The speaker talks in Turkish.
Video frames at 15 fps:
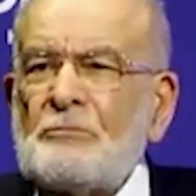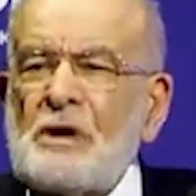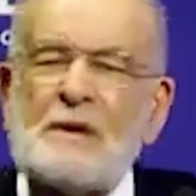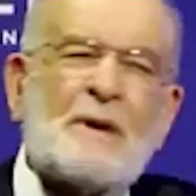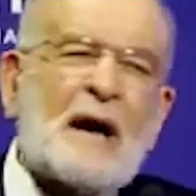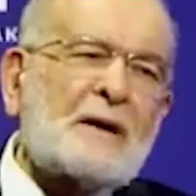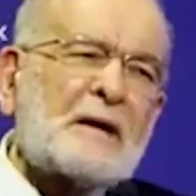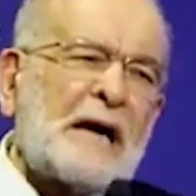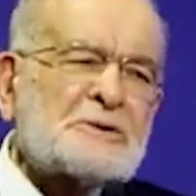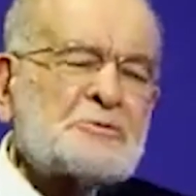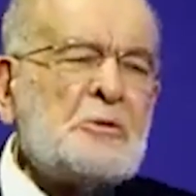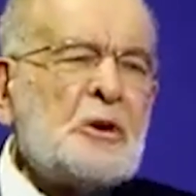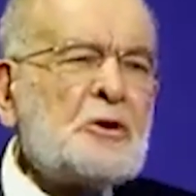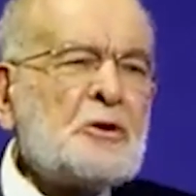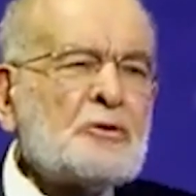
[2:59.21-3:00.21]
Bilmem
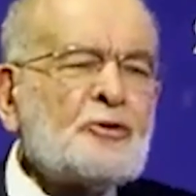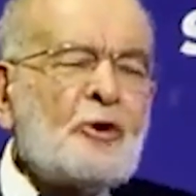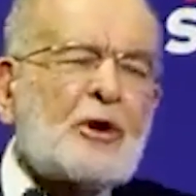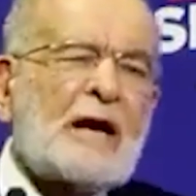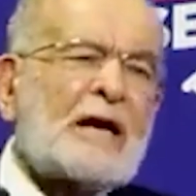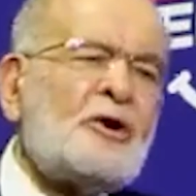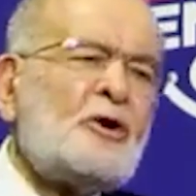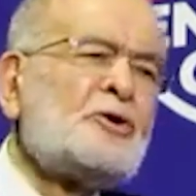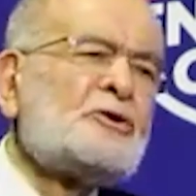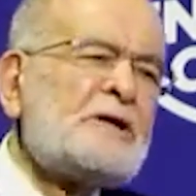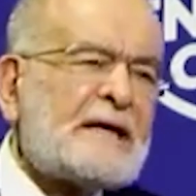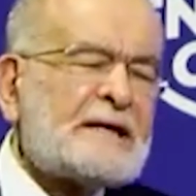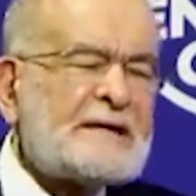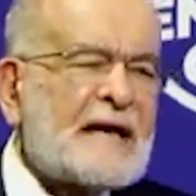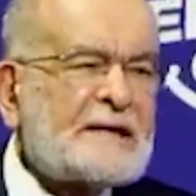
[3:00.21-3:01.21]
kaç milyon doları
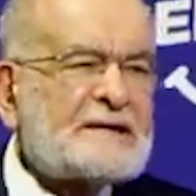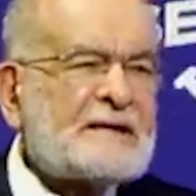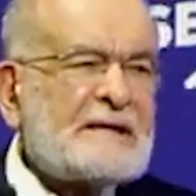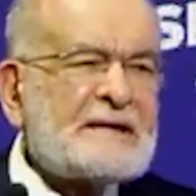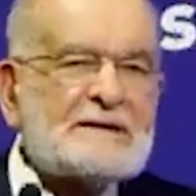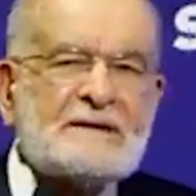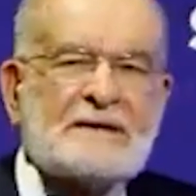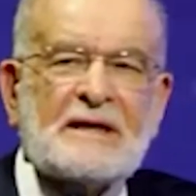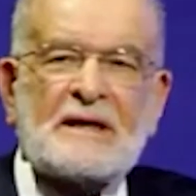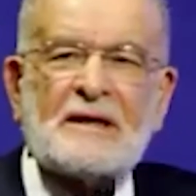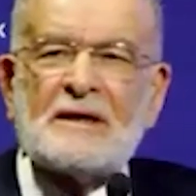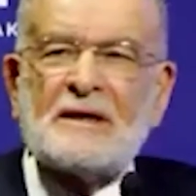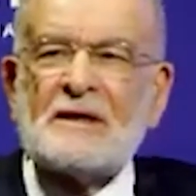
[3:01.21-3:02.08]
ödeyeceksiniz.